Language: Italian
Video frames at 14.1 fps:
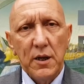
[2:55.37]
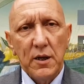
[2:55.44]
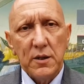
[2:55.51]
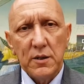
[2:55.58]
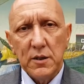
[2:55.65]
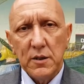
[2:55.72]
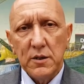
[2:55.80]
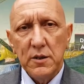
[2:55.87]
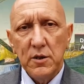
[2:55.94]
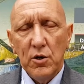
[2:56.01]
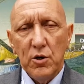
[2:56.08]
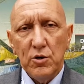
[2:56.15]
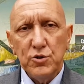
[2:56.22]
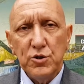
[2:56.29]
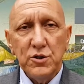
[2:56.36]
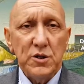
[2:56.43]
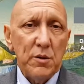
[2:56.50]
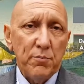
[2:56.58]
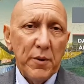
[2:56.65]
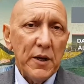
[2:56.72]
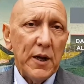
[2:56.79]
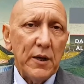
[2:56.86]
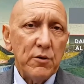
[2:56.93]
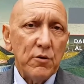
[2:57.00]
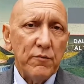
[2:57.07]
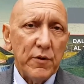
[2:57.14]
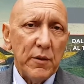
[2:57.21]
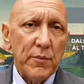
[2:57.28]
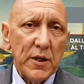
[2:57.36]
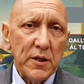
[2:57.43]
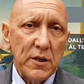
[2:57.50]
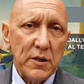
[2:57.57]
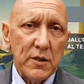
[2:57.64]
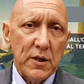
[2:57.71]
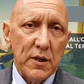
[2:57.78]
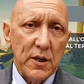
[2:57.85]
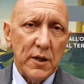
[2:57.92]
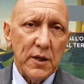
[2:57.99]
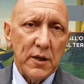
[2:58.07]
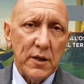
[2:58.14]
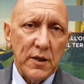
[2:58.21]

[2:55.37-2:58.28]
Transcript: di, di oggi si è parlato ovviamente delle